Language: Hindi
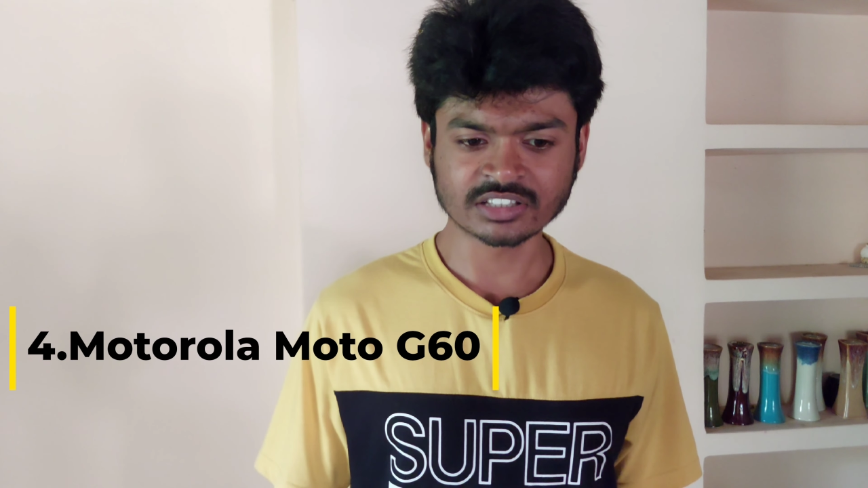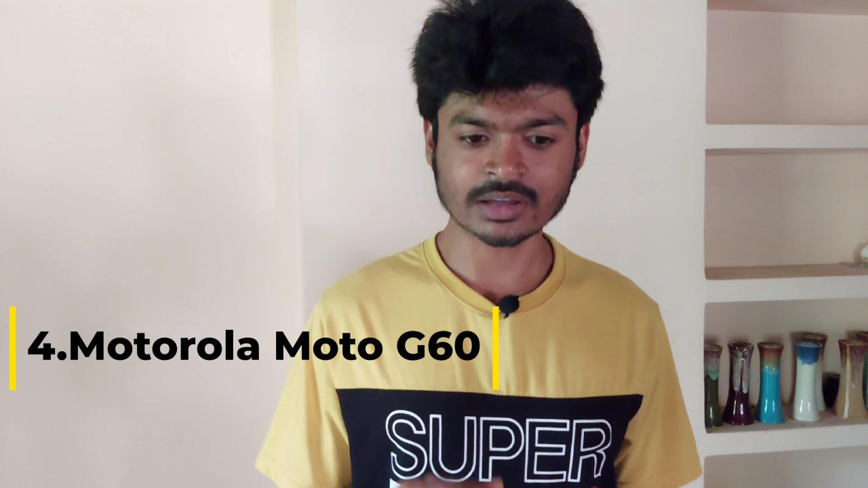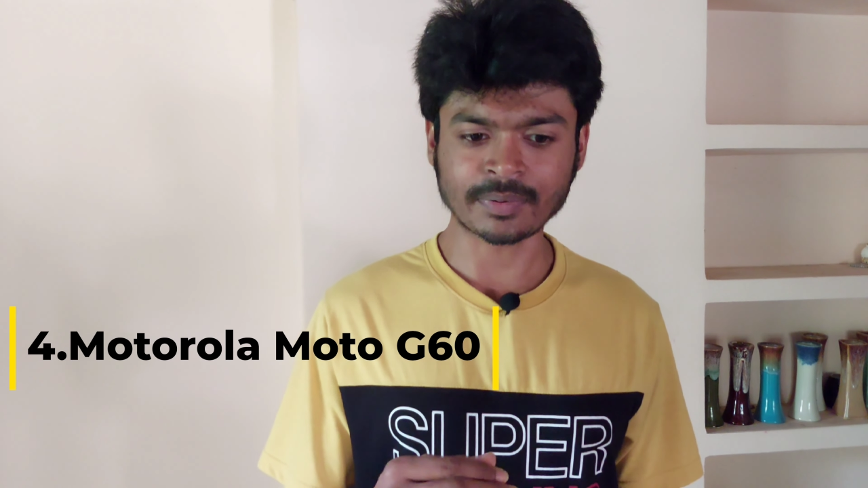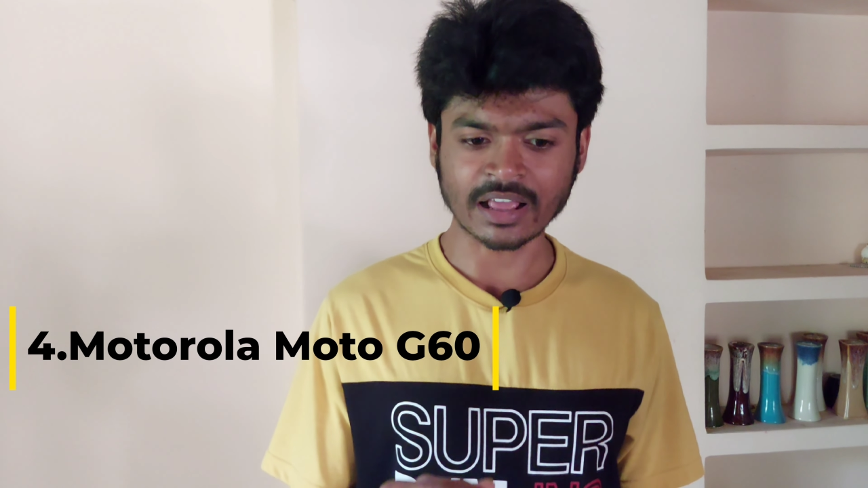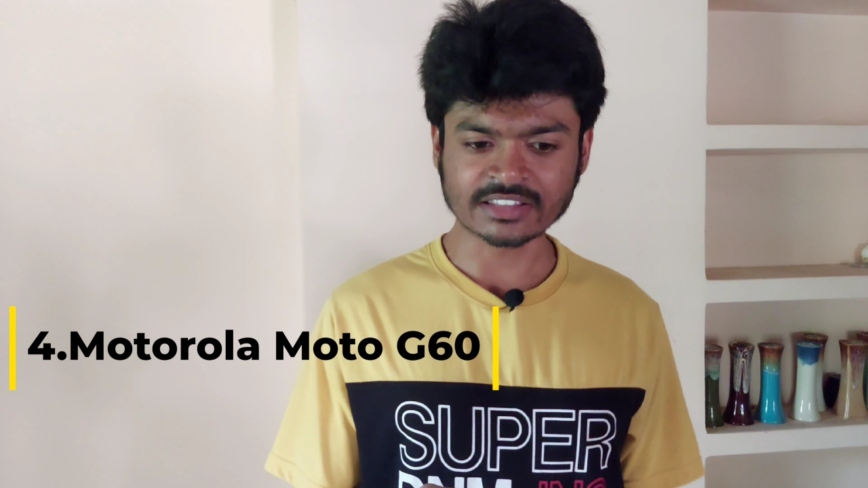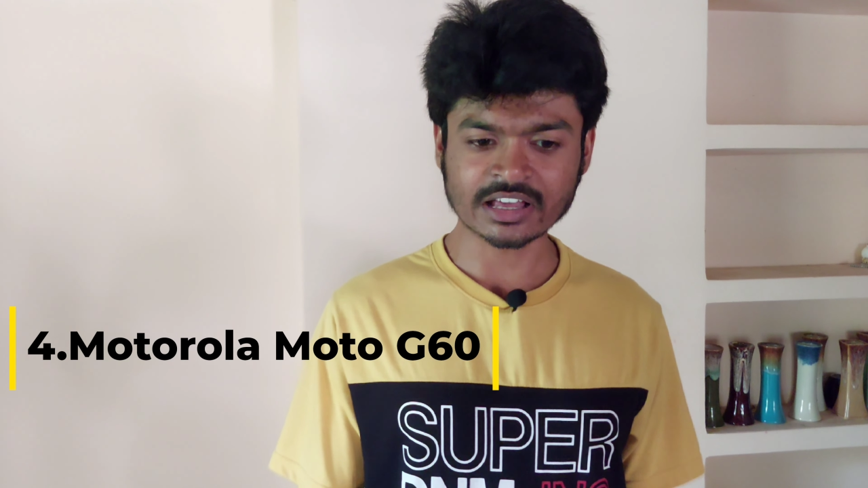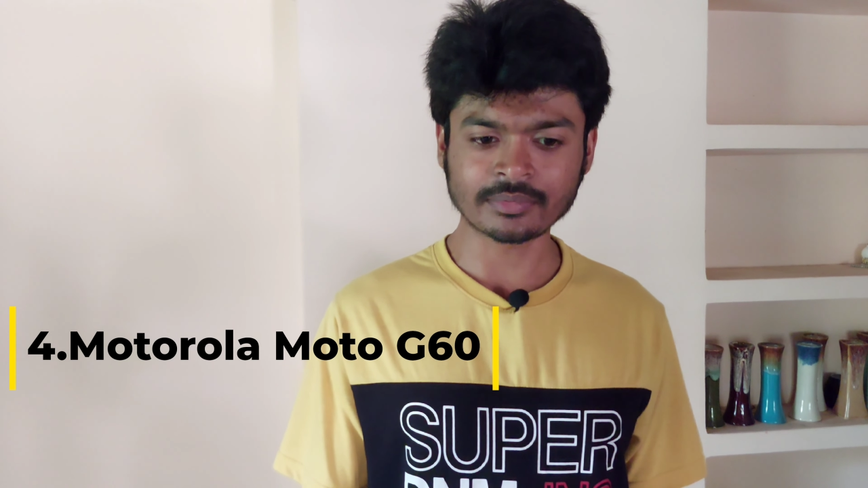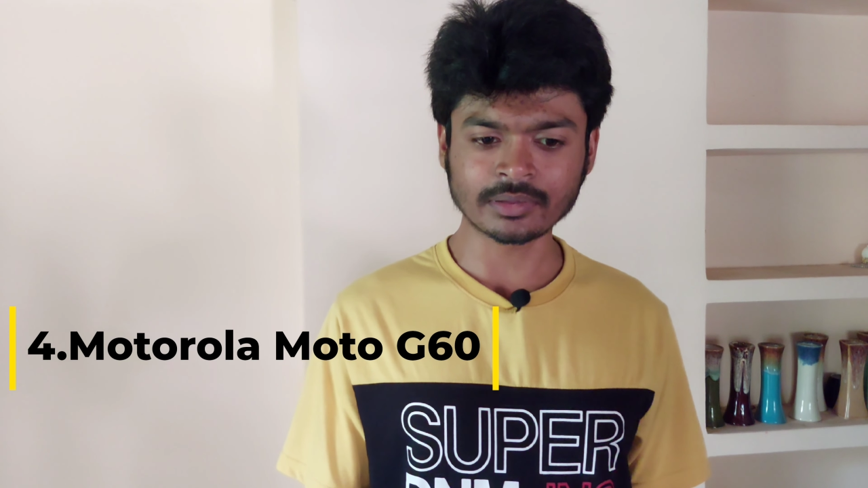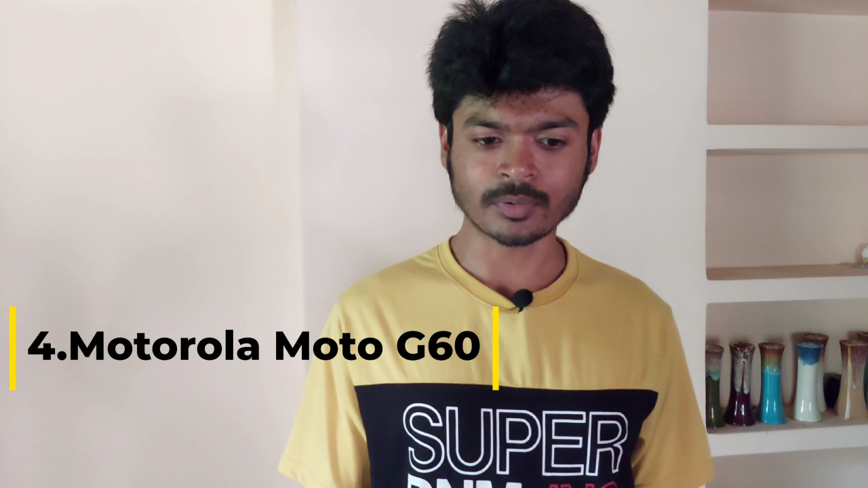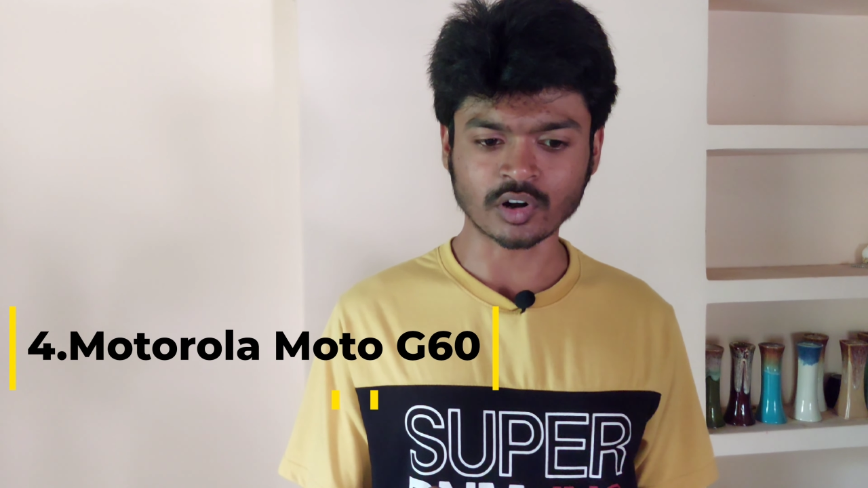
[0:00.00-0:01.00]
इसका प्राइस है
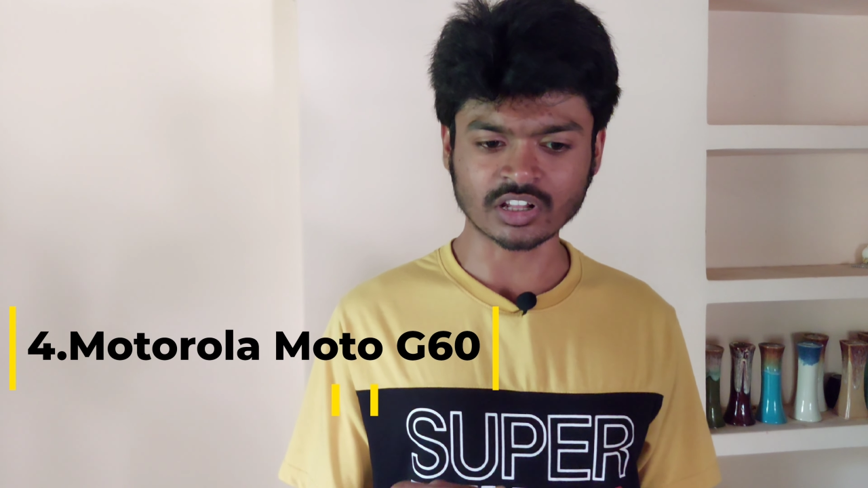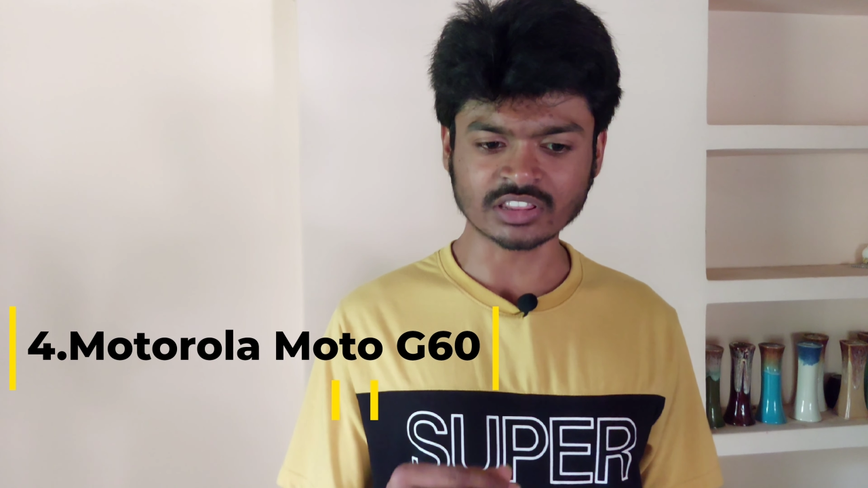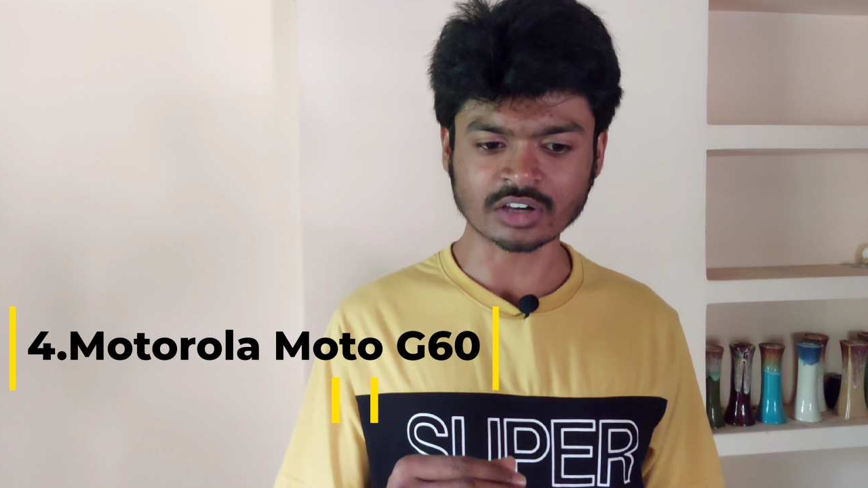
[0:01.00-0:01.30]
अभी फोर्टीन